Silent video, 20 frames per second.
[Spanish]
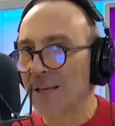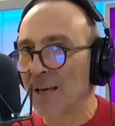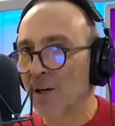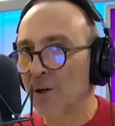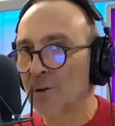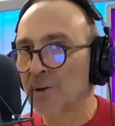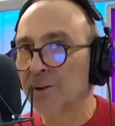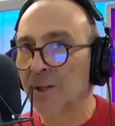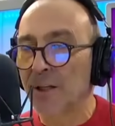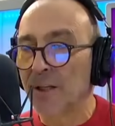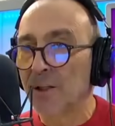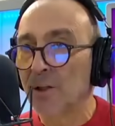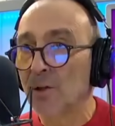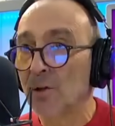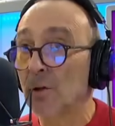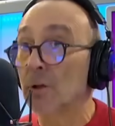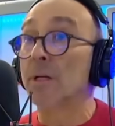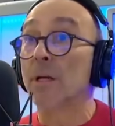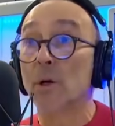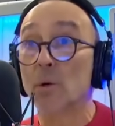de
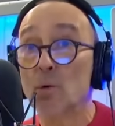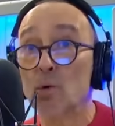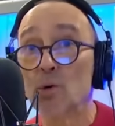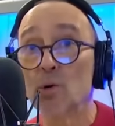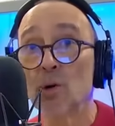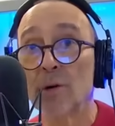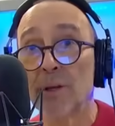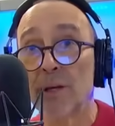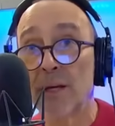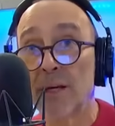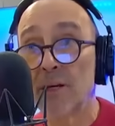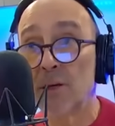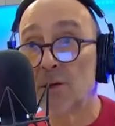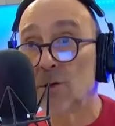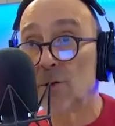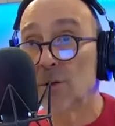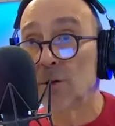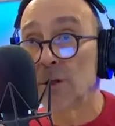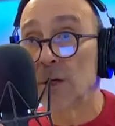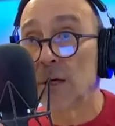contenido, ninguno de
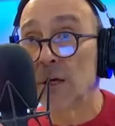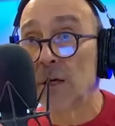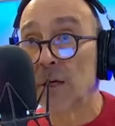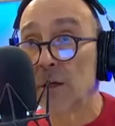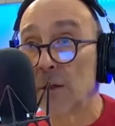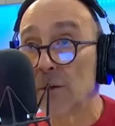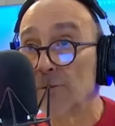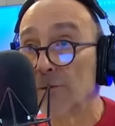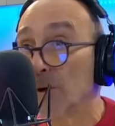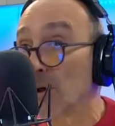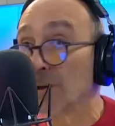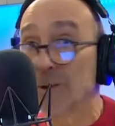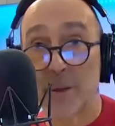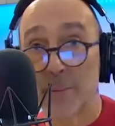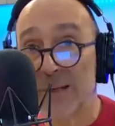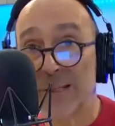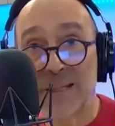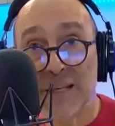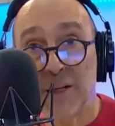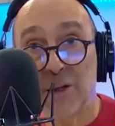ellos fueron
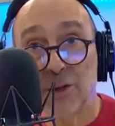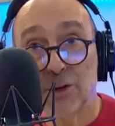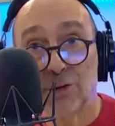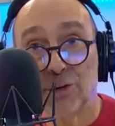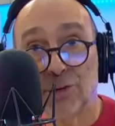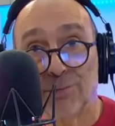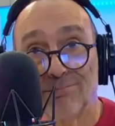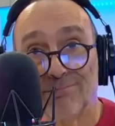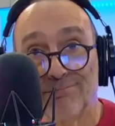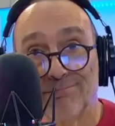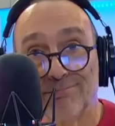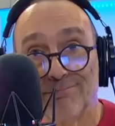desmentidos.